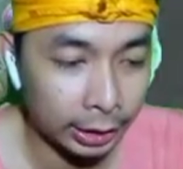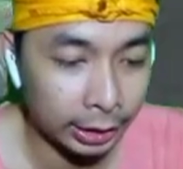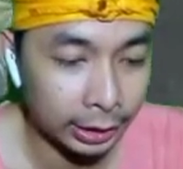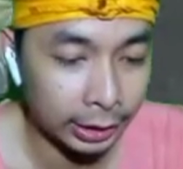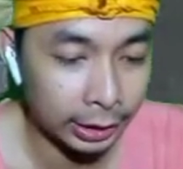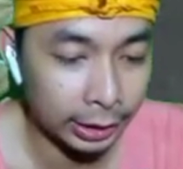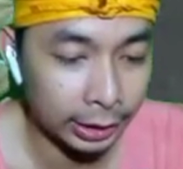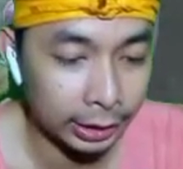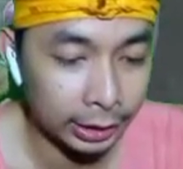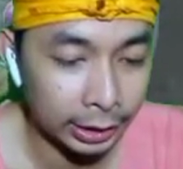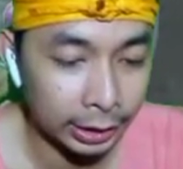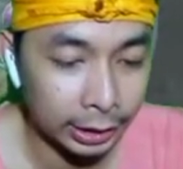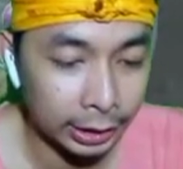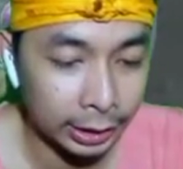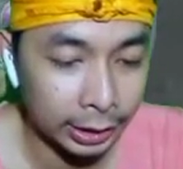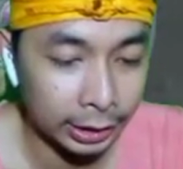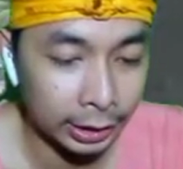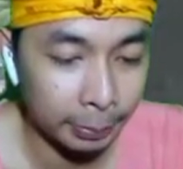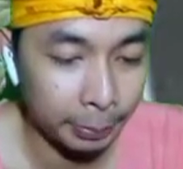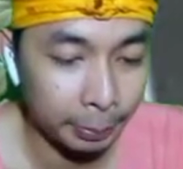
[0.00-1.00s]
Ternyata dari
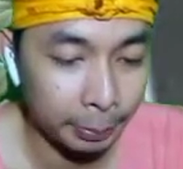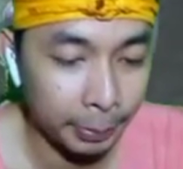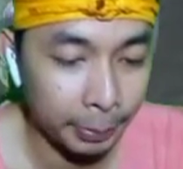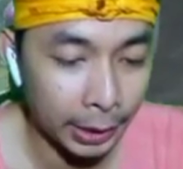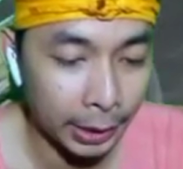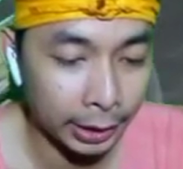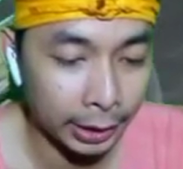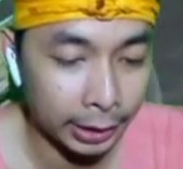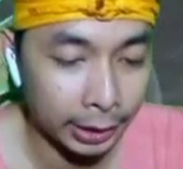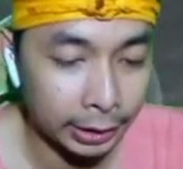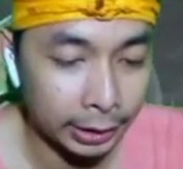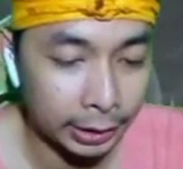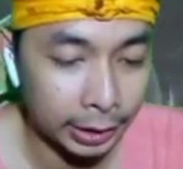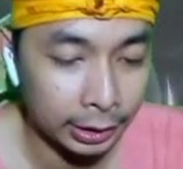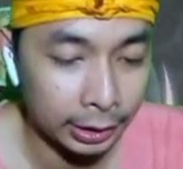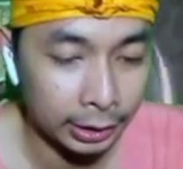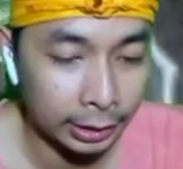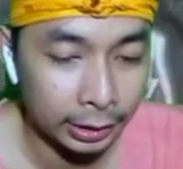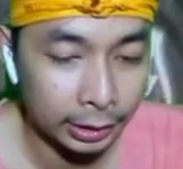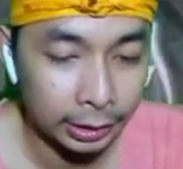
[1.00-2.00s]
tadi ngebak ya guys ya
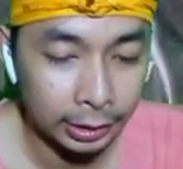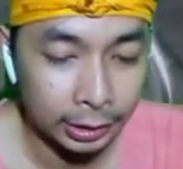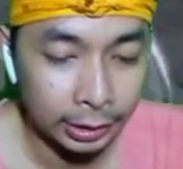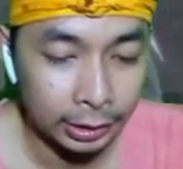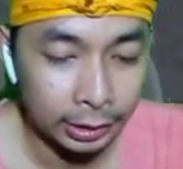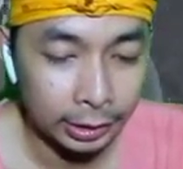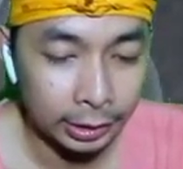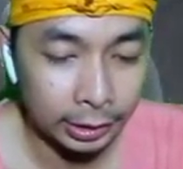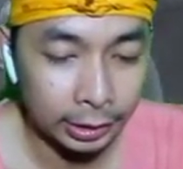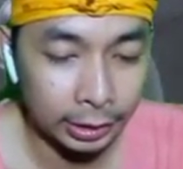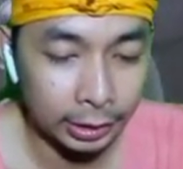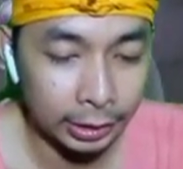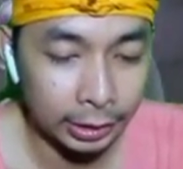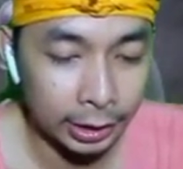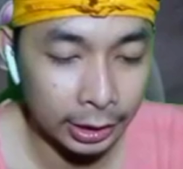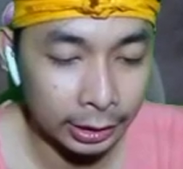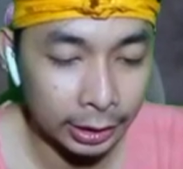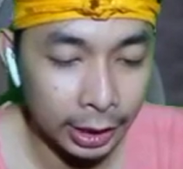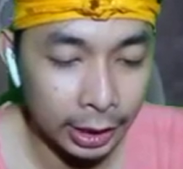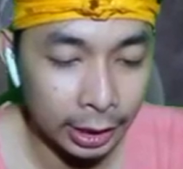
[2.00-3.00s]

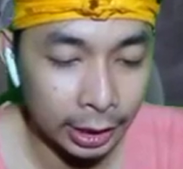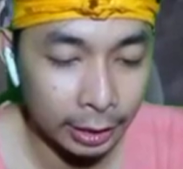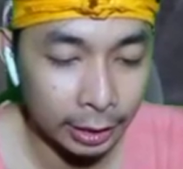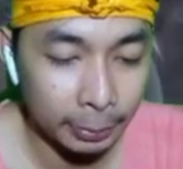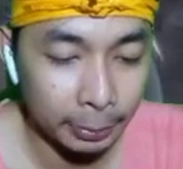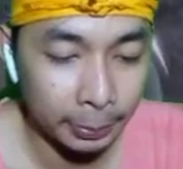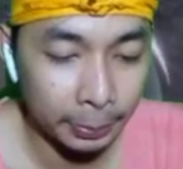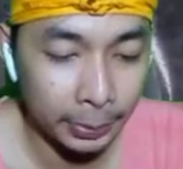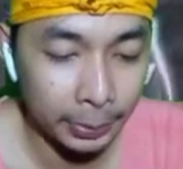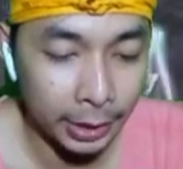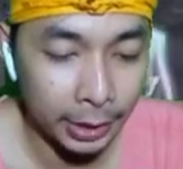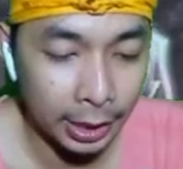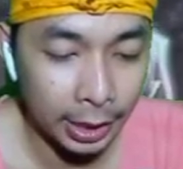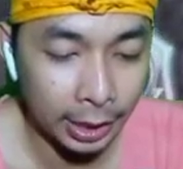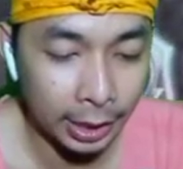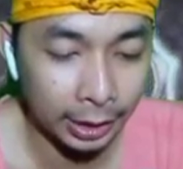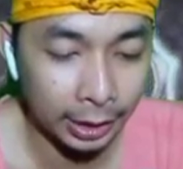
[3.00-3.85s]
Ternyata ngebak